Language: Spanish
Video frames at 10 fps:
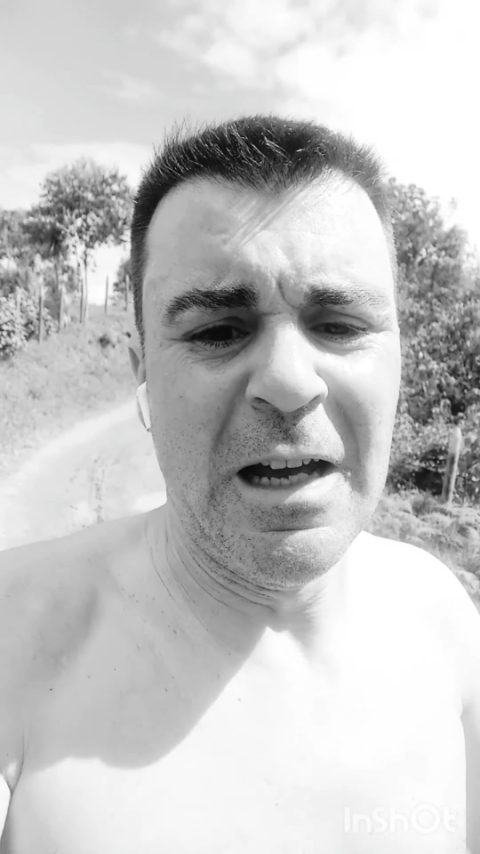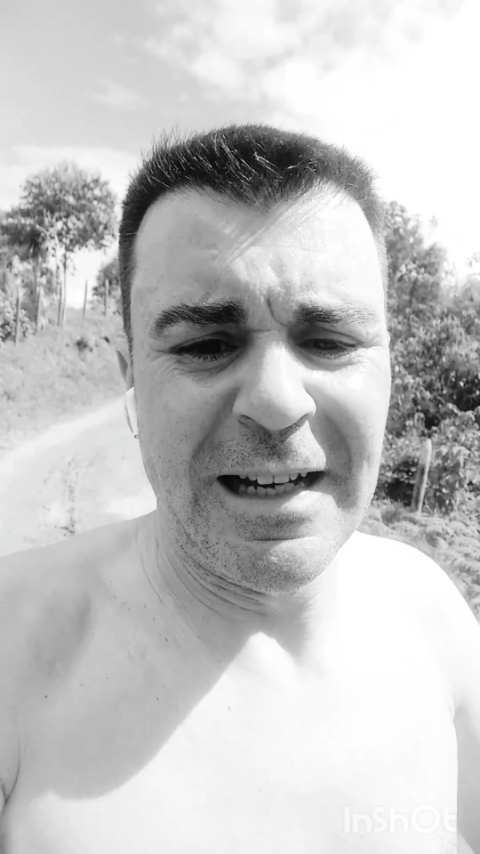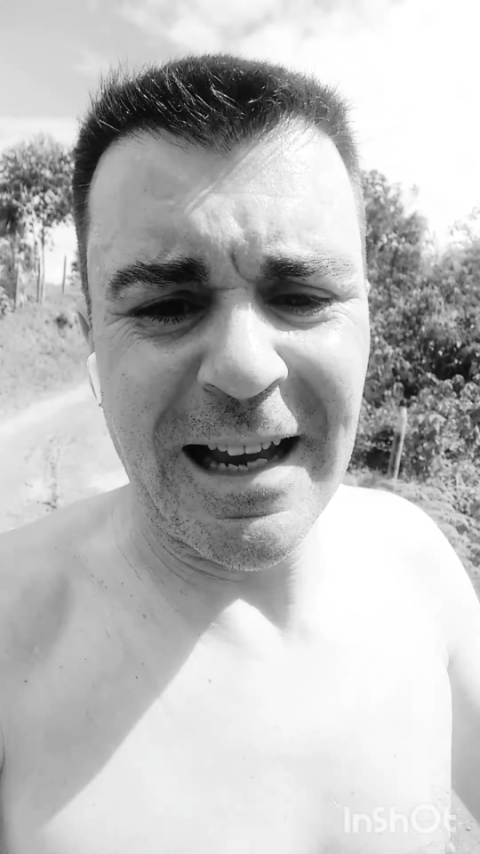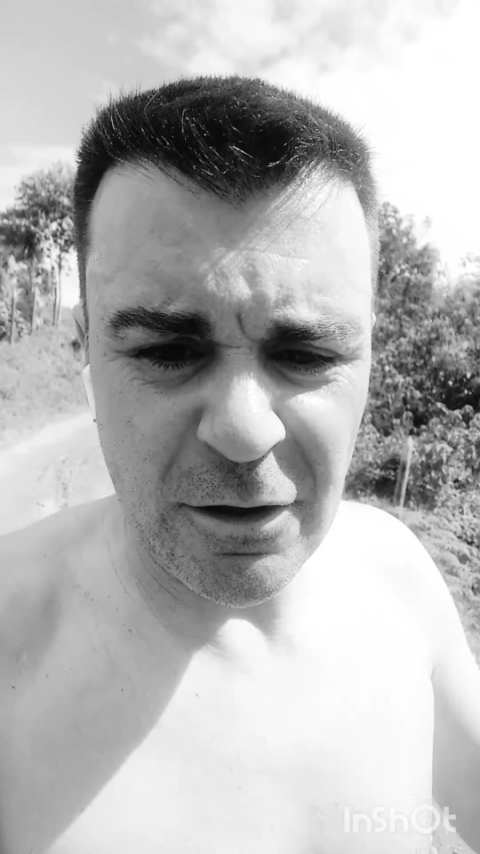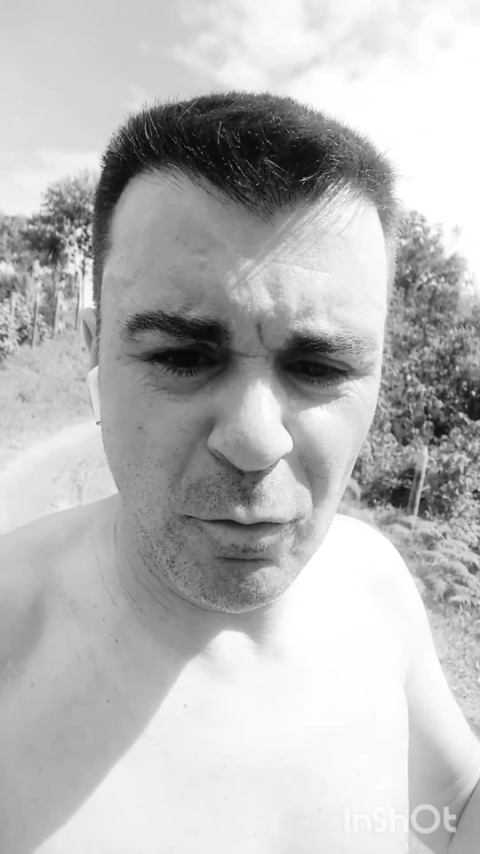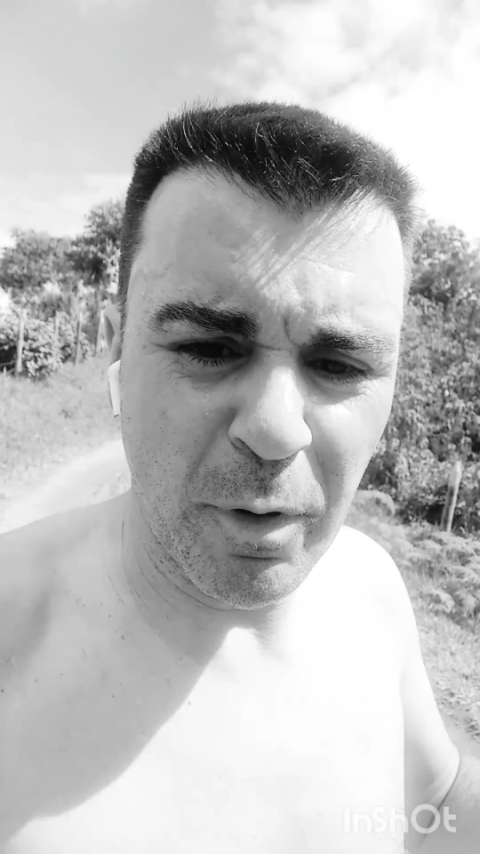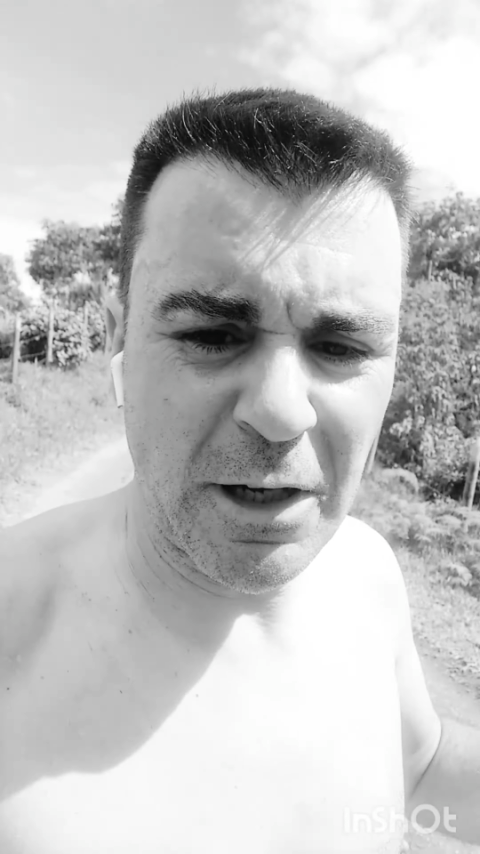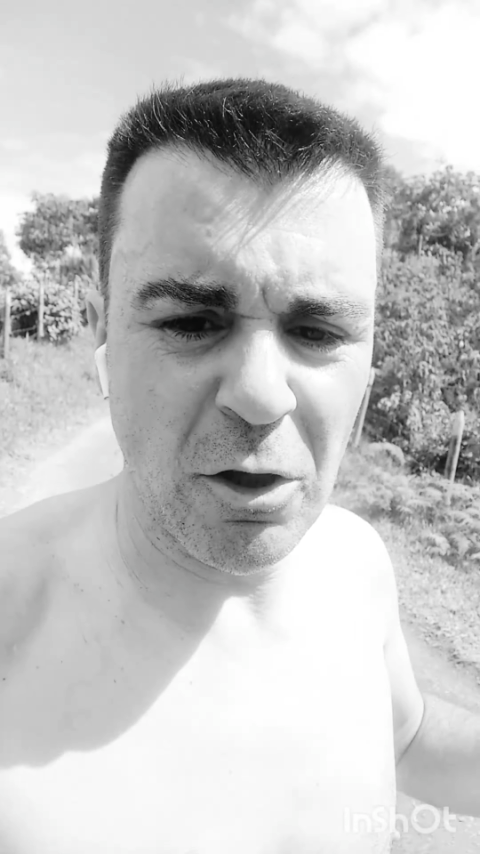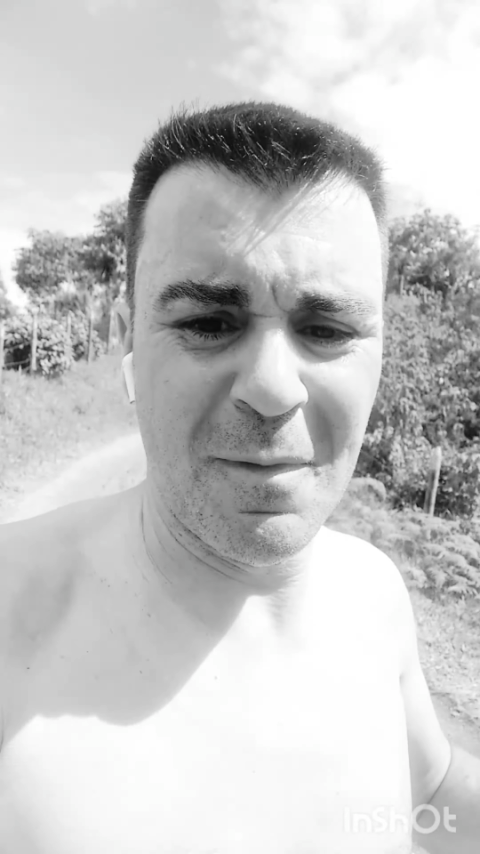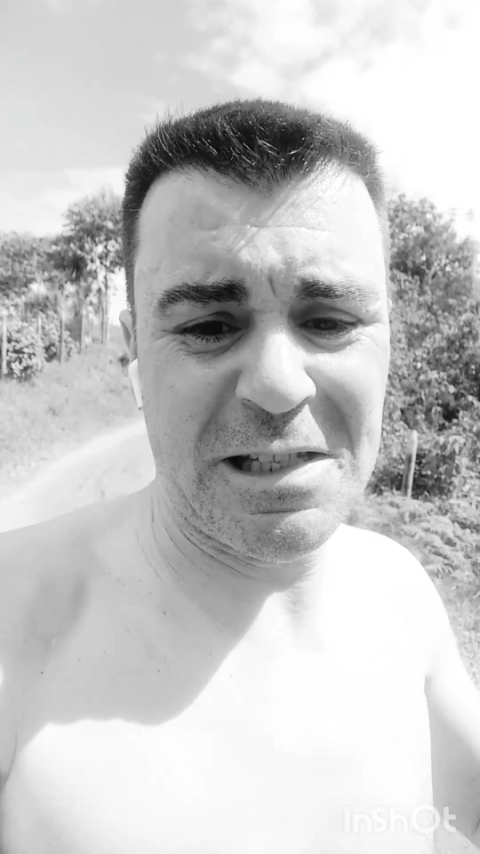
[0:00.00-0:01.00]
que es un
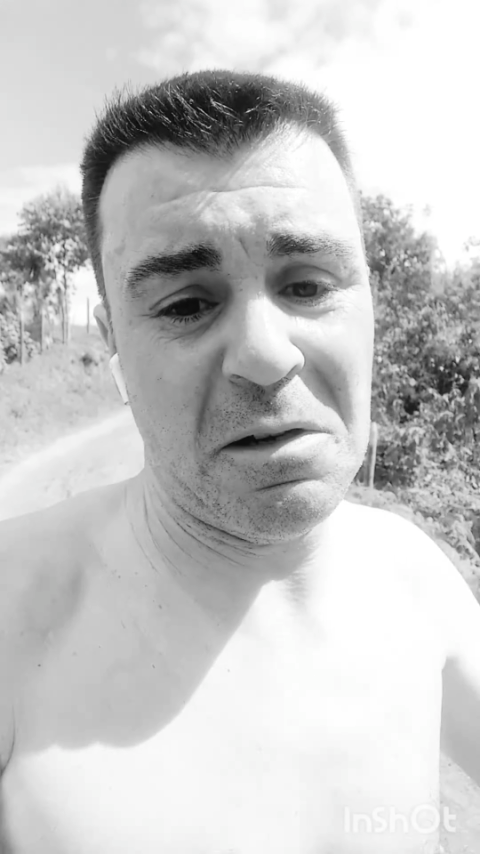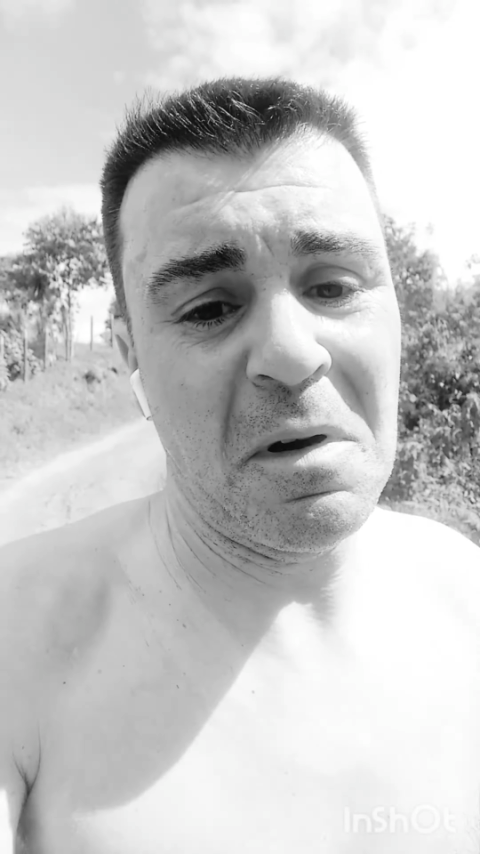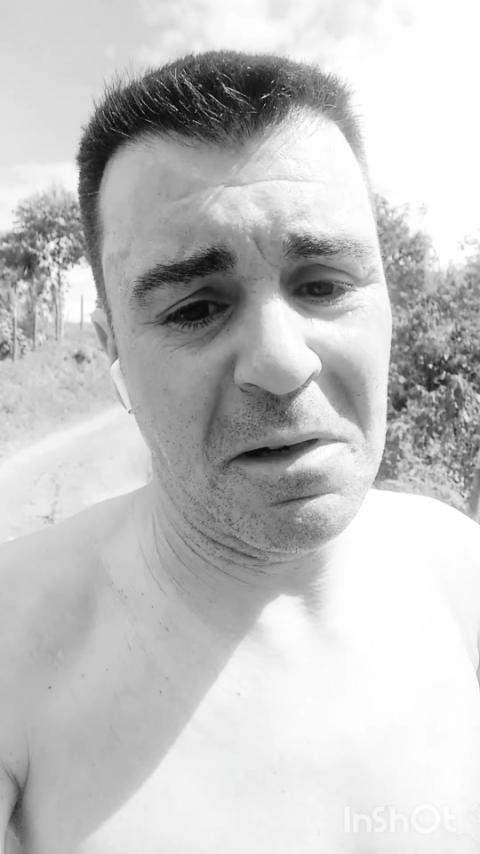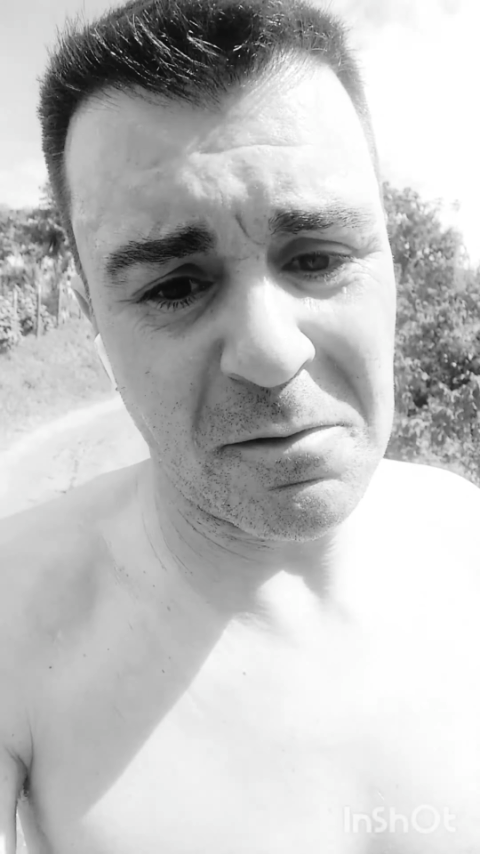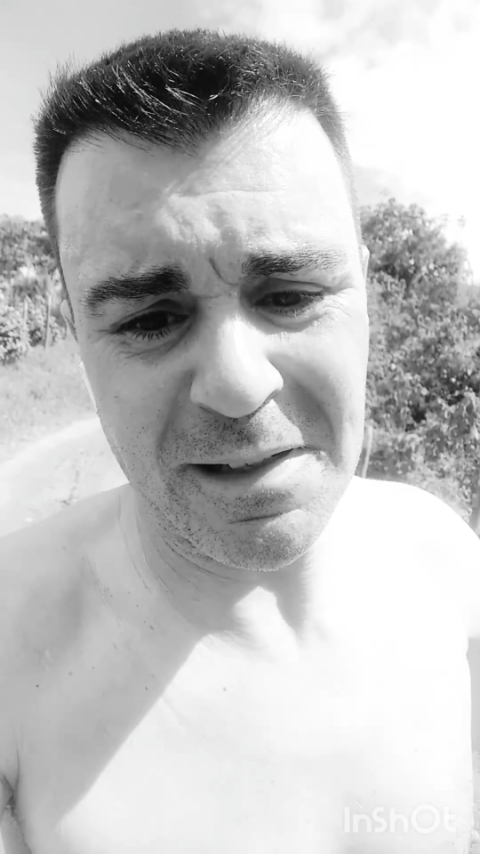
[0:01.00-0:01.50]
poquito más amable, es